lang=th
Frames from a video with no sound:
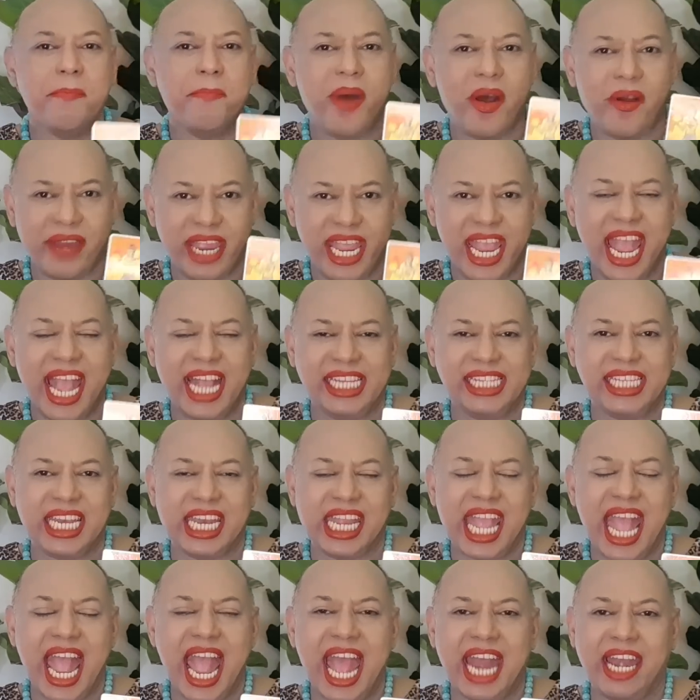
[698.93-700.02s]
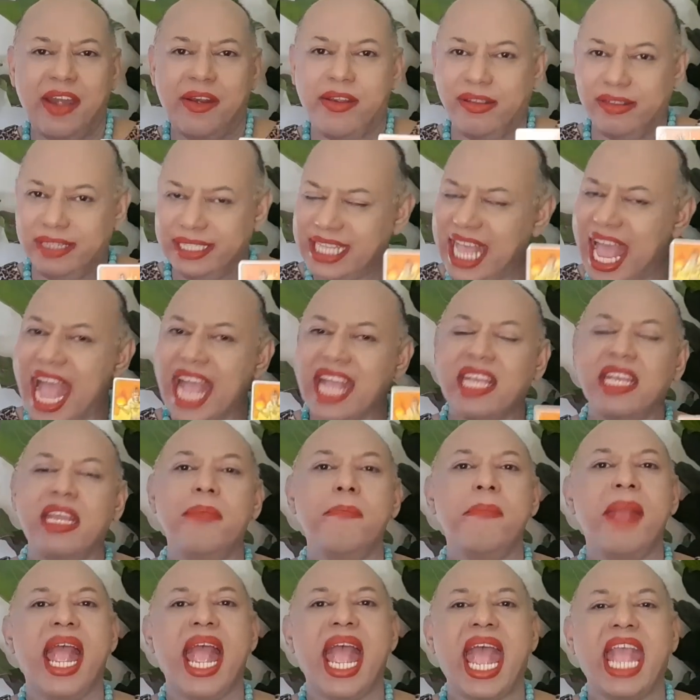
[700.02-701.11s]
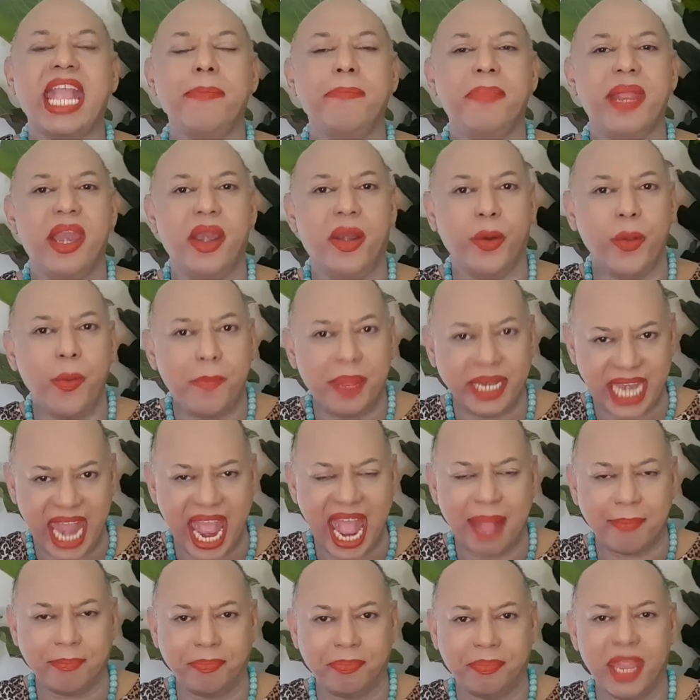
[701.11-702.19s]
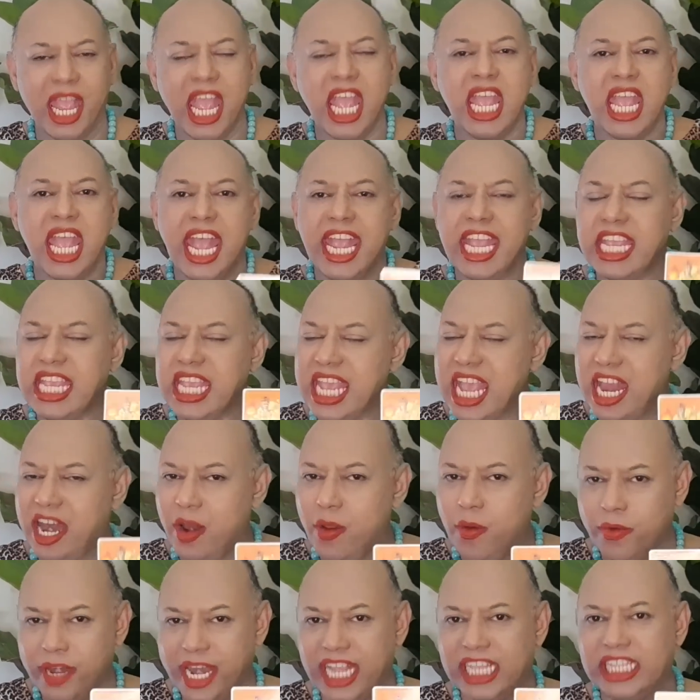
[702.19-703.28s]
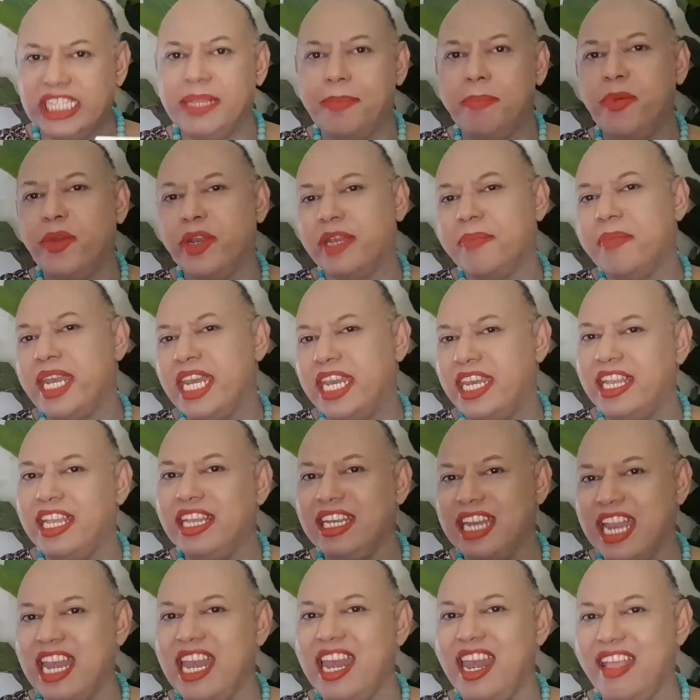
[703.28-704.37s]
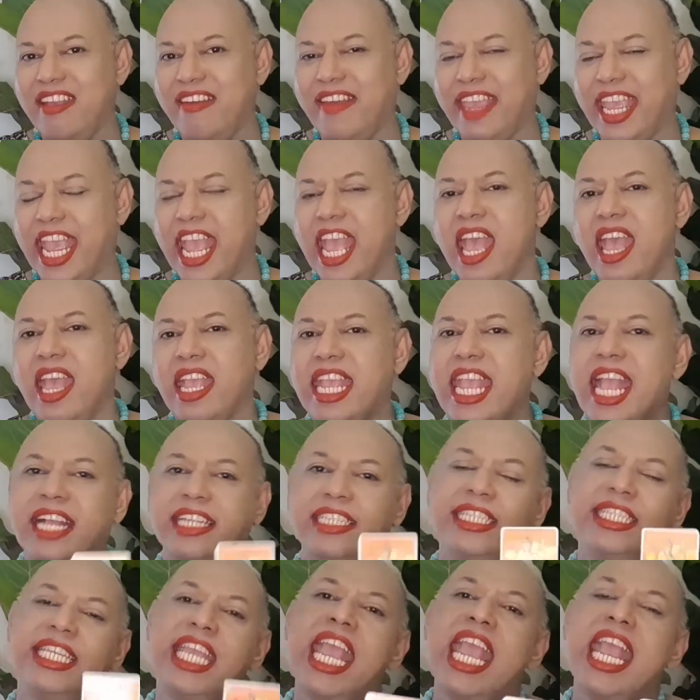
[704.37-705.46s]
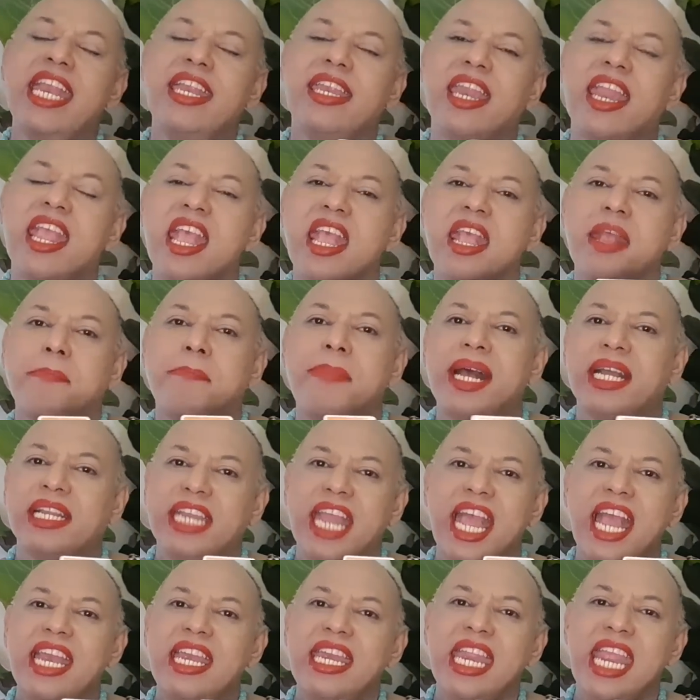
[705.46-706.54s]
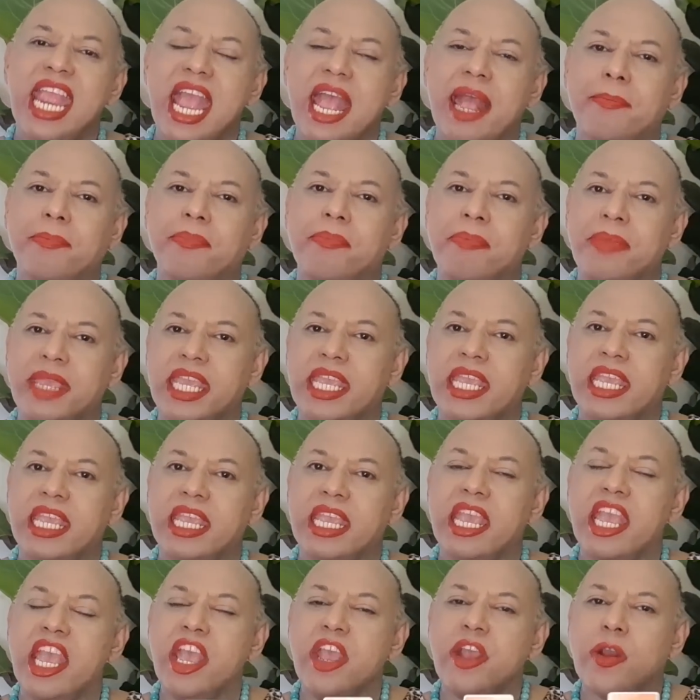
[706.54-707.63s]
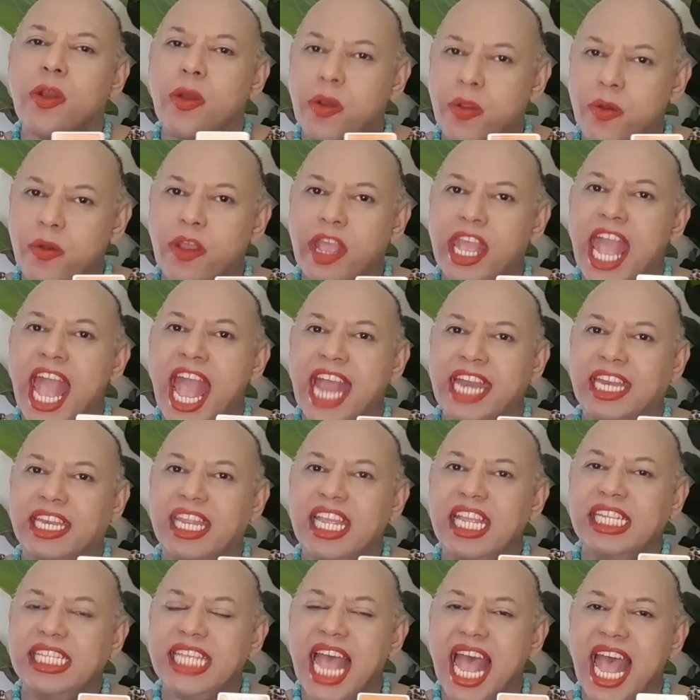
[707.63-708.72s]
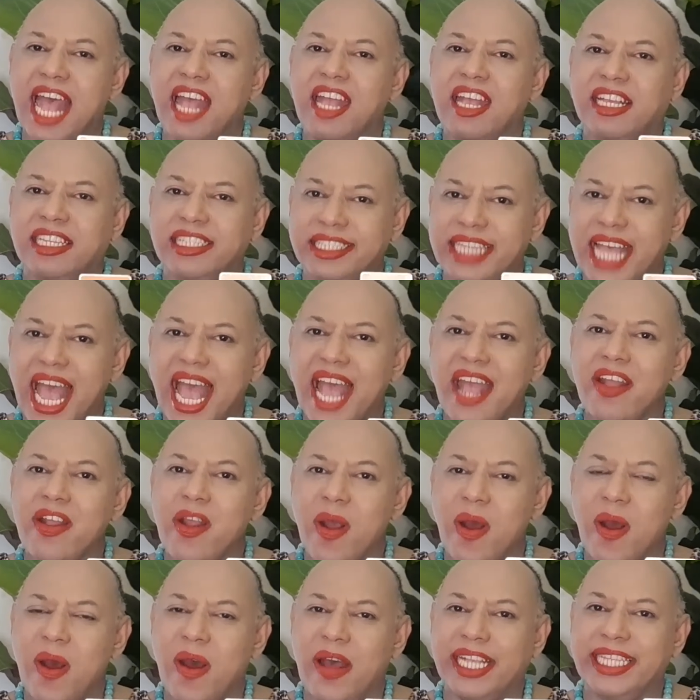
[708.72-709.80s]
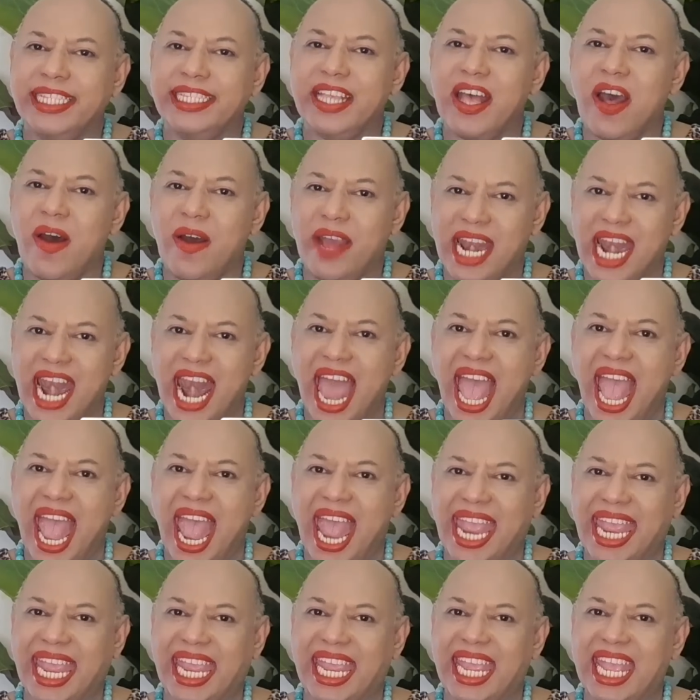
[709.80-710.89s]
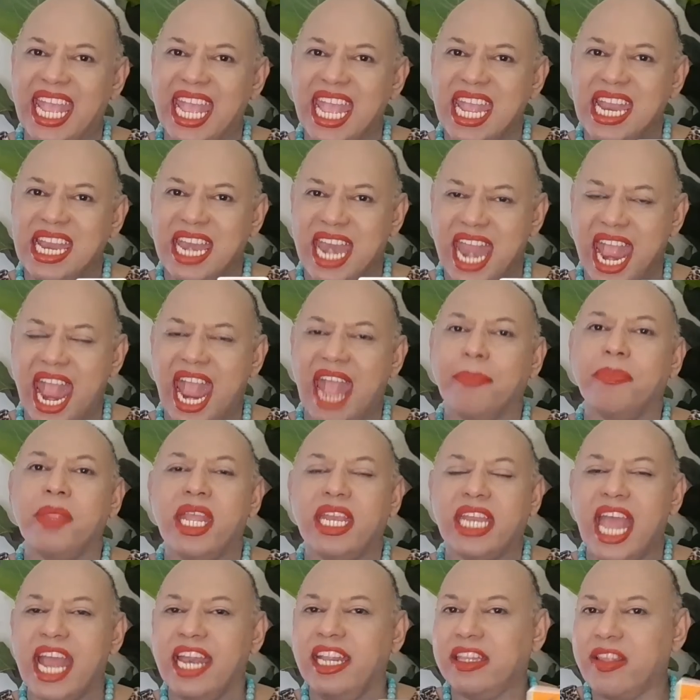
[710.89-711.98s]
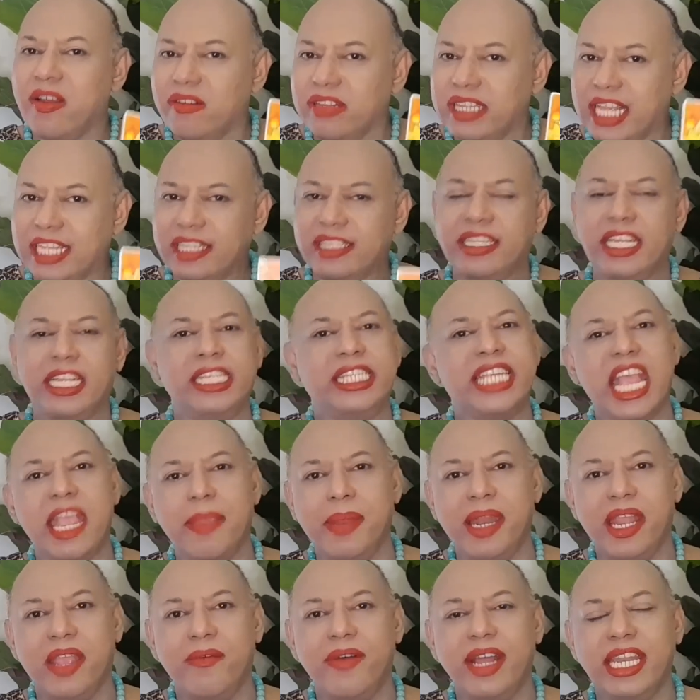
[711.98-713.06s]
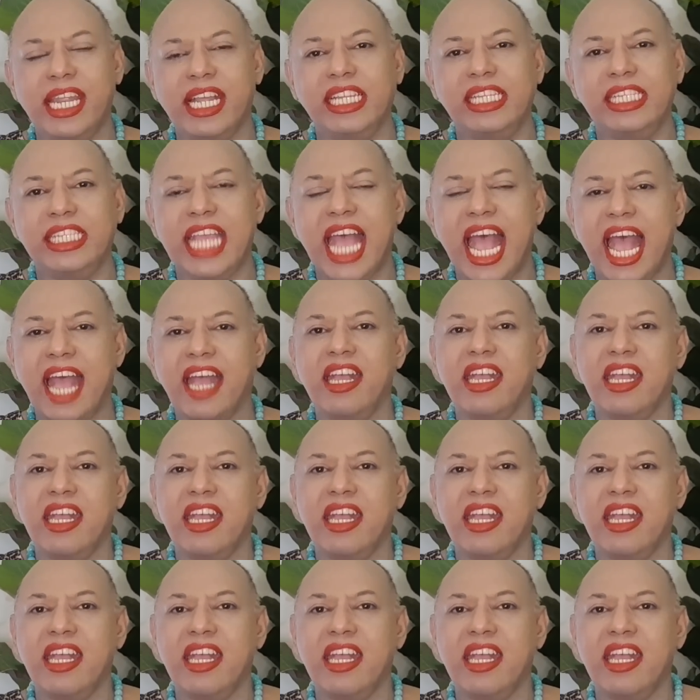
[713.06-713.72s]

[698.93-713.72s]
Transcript: บริหารจัดการหรือสร้างขึ้นมาให้เป็นรูปธรรมให้เขียนลงในสมุดบันทึกนั้นเลยอย่างเช่นบางท่านเนี่ยมีโครงการที่จะสร้างคอร์สออนไลน์นะท่านต้องตัดสินใจไปเลยว่าท่านจะ